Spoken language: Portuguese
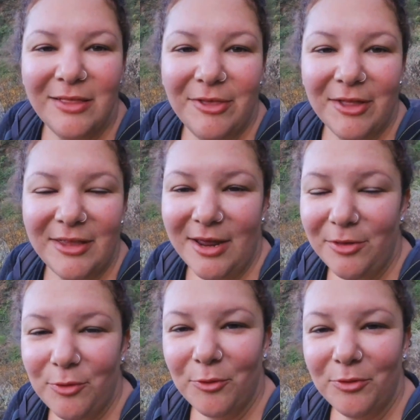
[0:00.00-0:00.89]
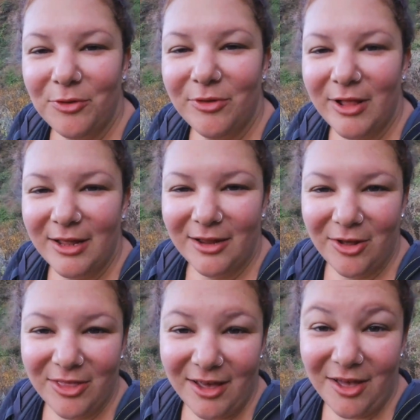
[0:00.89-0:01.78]
Tinha três russos lá na
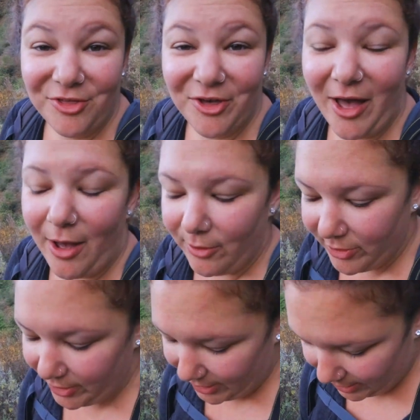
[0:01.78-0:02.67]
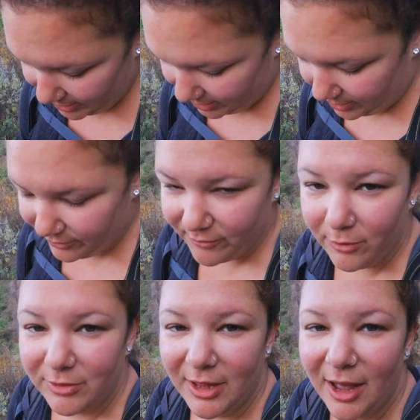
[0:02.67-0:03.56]
nossa guest house que iam
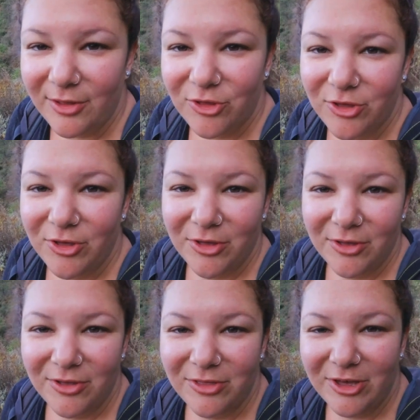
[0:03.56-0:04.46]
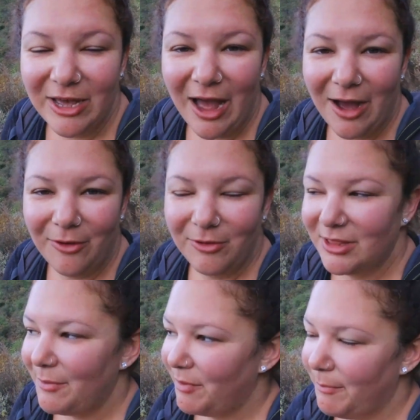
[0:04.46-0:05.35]
voltar de, de carro, que
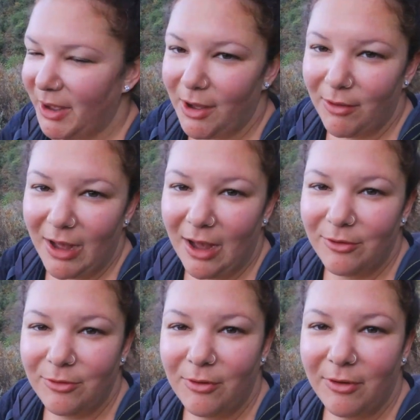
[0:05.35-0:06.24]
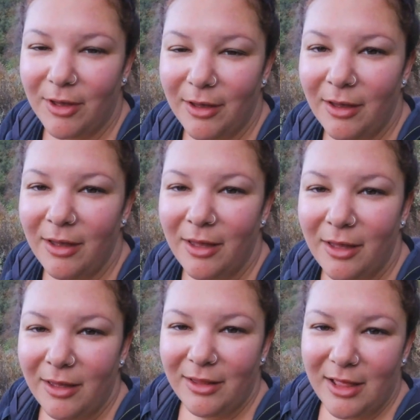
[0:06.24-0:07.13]
dá para pegar um carro de qualquer
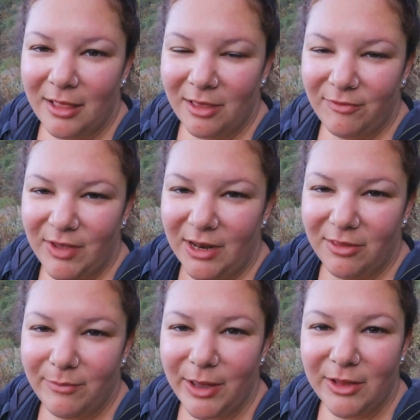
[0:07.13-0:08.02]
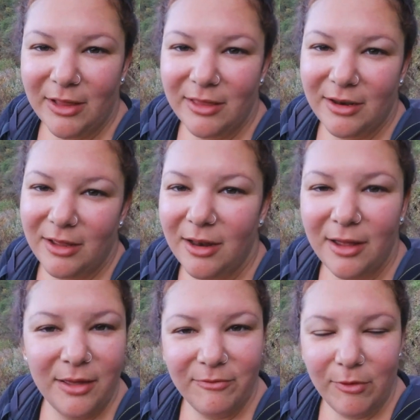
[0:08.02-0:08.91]
dessas vilas no meio da trilha
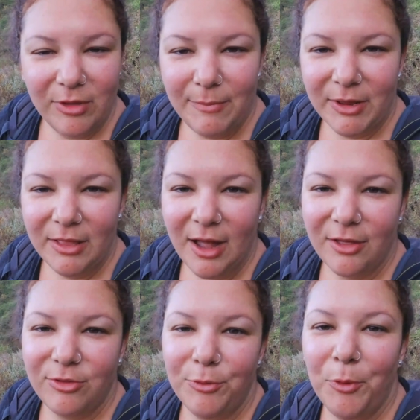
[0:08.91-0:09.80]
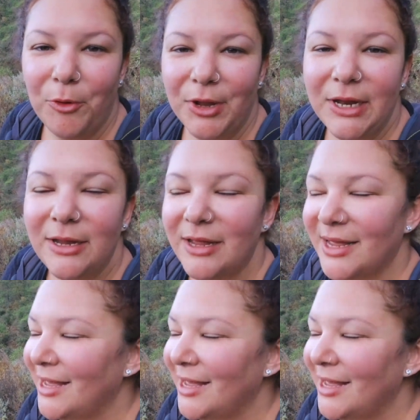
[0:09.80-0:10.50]
e voltar para a cidade de boa, né?